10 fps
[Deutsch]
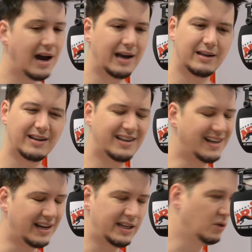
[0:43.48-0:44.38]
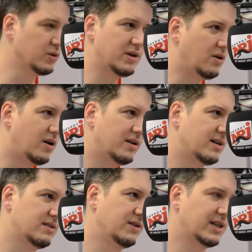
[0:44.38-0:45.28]
Ein grandioser Ort,
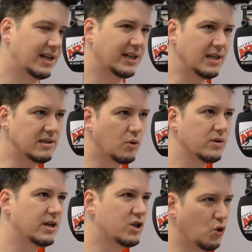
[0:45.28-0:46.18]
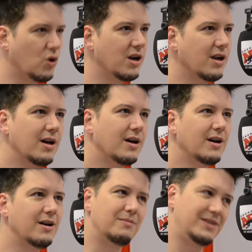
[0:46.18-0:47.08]
also wirklich ein riesengroßer Dschungel
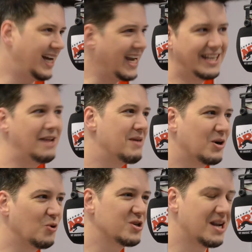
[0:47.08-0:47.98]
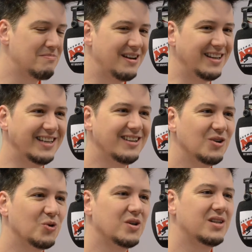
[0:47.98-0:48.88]
direkt neben der Großstadt Berlin
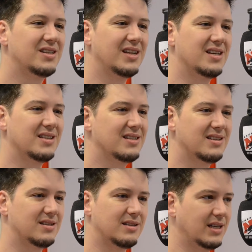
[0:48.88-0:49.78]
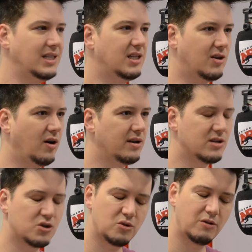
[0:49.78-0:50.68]
und es ist, es ist richtig toll, es
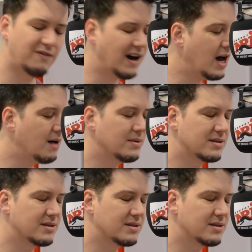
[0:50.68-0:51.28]
ist schön warm,